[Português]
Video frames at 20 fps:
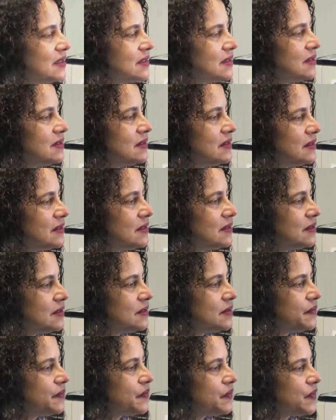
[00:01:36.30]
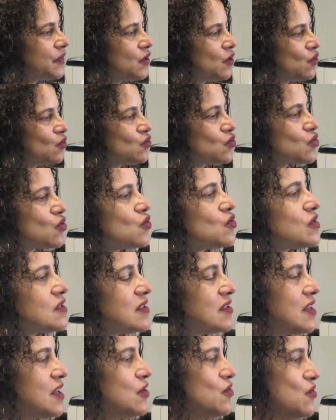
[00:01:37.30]
De, de alguns
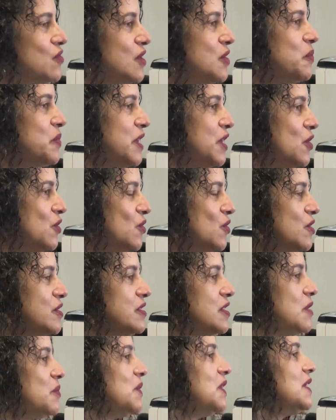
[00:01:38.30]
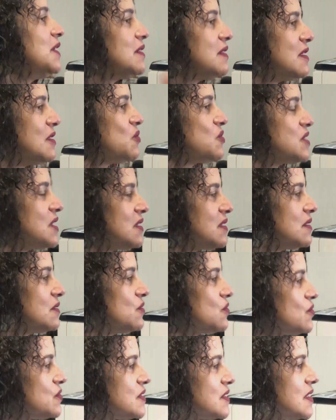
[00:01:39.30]
conceitos que para nós que militamos há
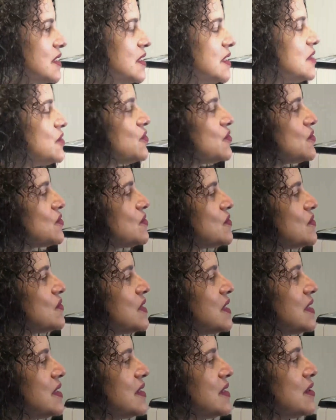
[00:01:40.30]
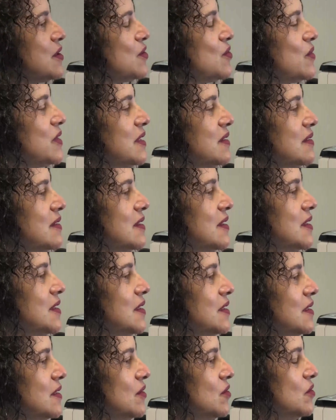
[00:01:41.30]
tantos anos, né? Eu
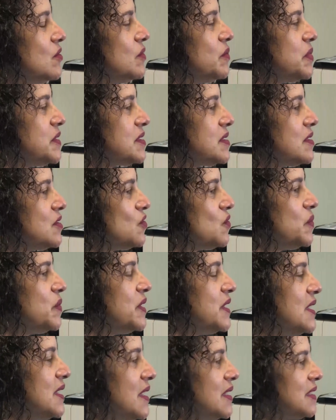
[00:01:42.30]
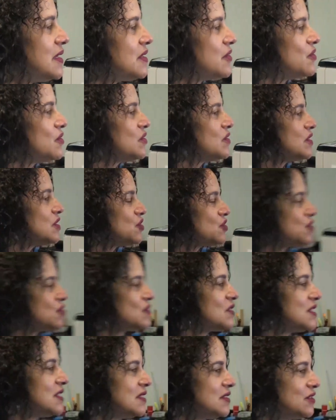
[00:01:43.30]
entrei no PCdoB ainda quando eu era
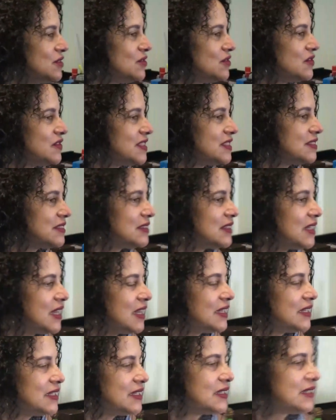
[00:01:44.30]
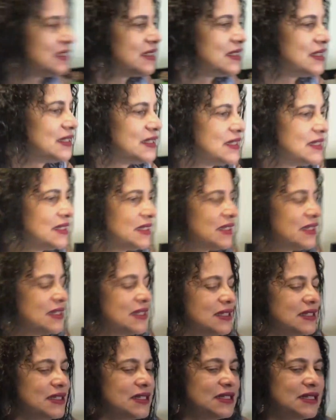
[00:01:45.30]
estudante universitária
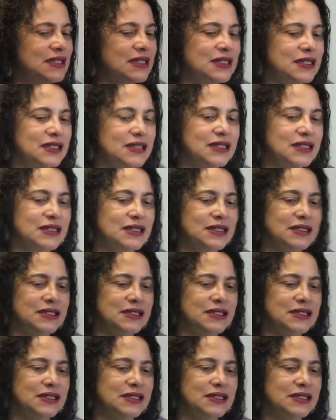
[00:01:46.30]
é,